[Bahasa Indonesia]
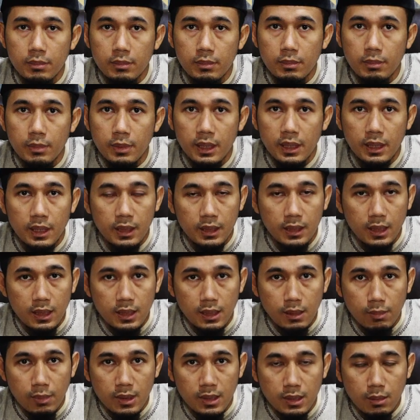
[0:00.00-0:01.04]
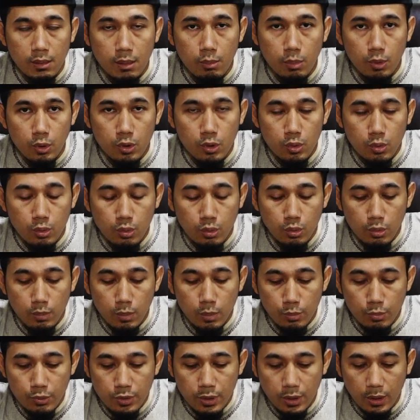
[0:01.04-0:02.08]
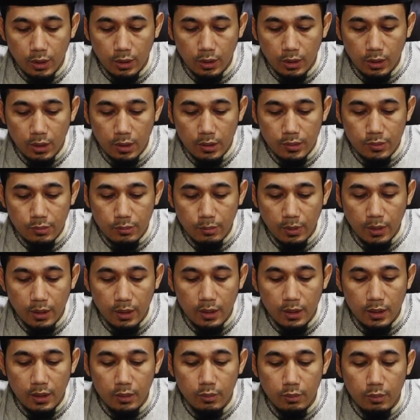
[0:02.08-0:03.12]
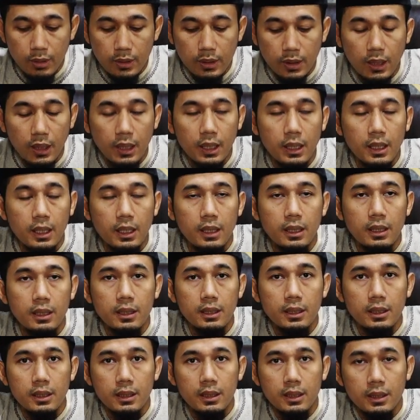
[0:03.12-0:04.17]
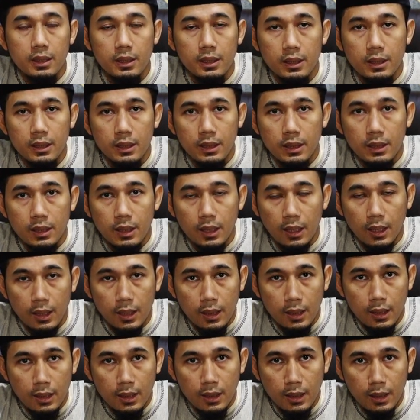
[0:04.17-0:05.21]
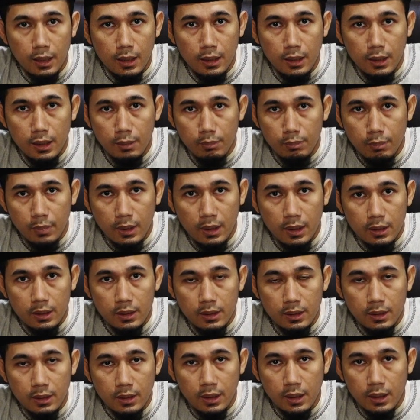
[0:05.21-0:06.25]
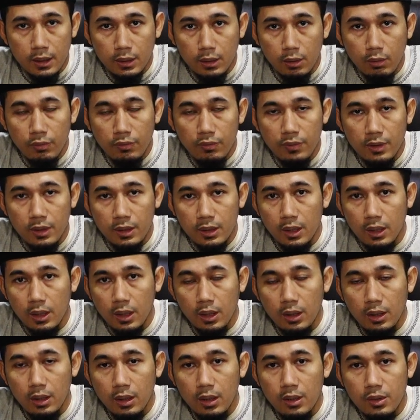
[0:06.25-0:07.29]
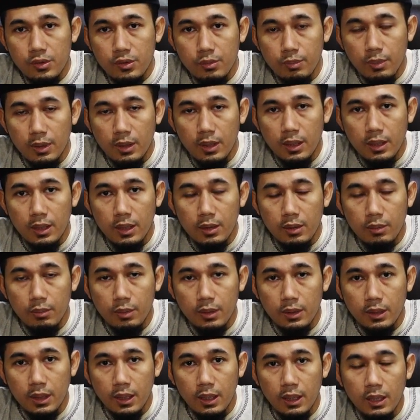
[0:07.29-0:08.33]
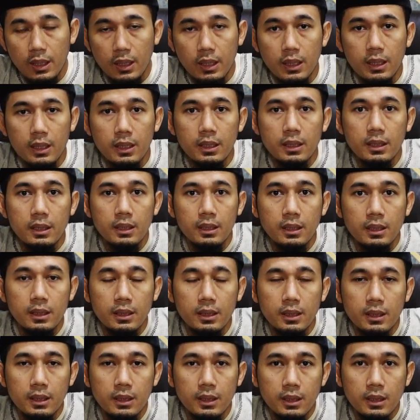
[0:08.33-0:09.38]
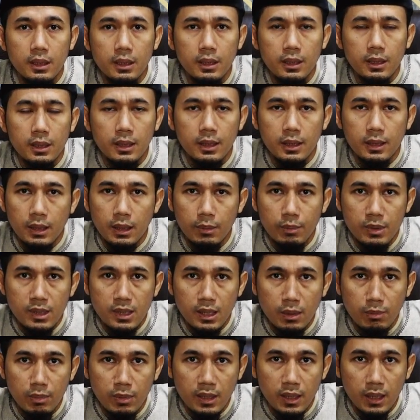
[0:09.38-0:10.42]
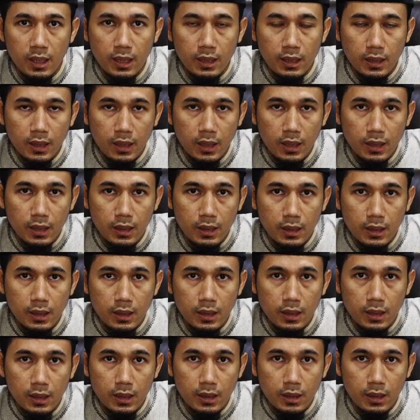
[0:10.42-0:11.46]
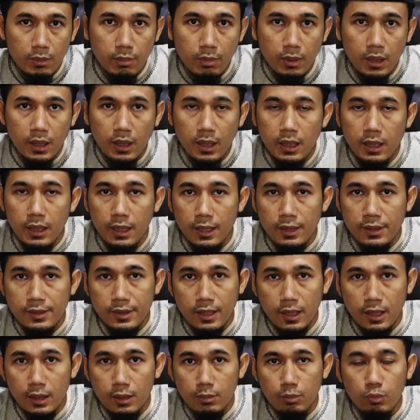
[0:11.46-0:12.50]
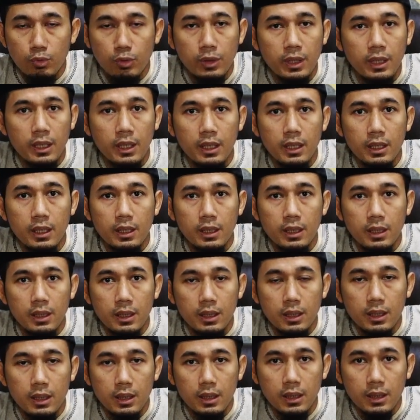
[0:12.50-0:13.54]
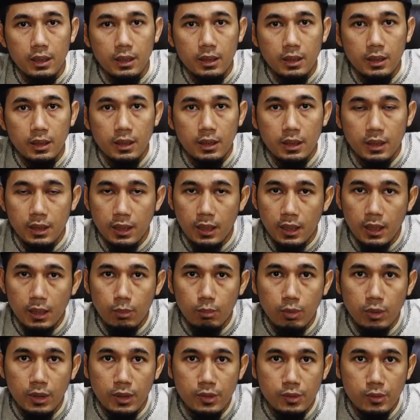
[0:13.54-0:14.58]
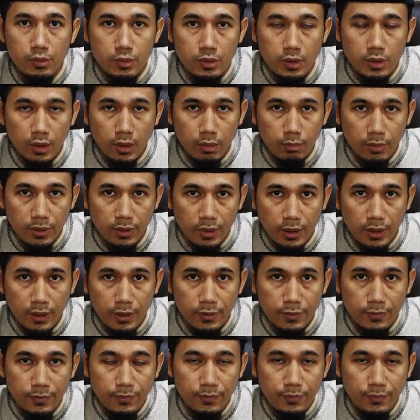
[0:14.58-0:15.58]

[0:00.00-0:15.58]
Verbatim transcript: Mari kita sama-sama bersyukur memuji Allah Subhanahu wa taala karena dengan nikmat dan taufik dari Allah Subhanahu wa taala kita bisa menjalankan ibadah yang sangat mulia dialah bulan suci Ramadan.